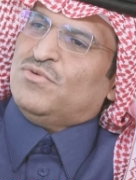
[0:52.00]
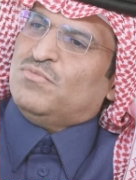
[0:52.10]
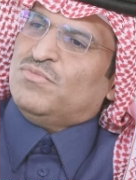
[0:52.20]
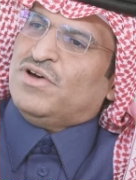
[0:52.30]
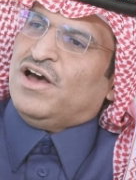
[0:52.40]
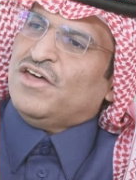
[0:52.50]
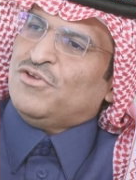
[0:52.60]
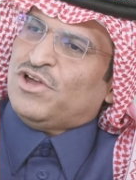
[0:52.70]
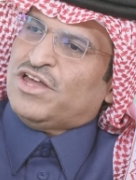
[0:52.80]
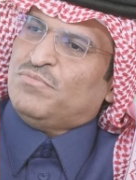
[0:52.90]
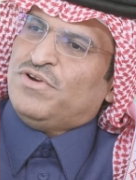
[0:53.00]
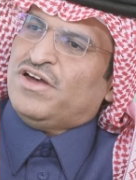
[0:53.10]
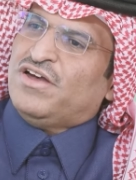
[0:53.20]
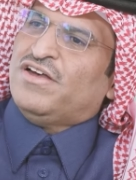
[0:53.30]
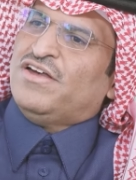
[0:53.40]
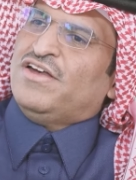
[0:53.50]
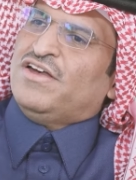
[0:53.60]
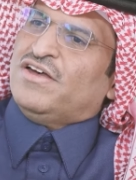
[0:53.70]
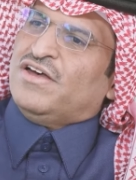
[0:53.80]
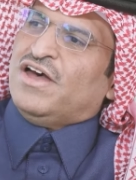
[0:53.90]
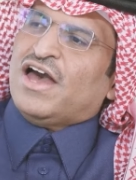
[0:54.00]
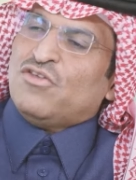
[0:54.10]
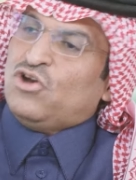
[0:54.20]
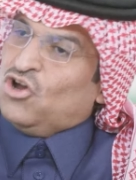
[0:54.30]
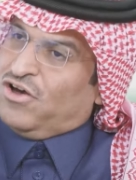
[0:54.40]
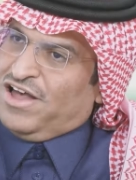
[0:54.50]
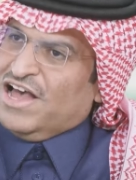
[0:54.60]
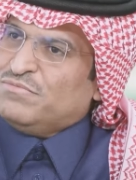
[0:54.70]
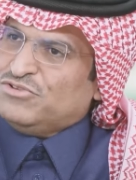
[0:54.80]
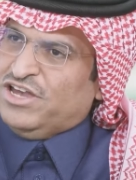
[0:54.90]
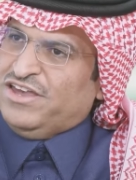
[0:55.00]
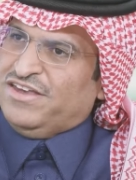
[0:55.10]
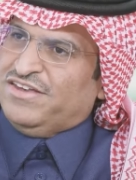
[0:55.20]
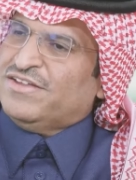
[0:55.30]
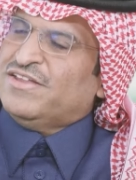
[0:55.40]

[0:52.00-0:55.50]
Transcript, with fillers: هم أخذوا الخبرة أخذوا اللغة أهم شيء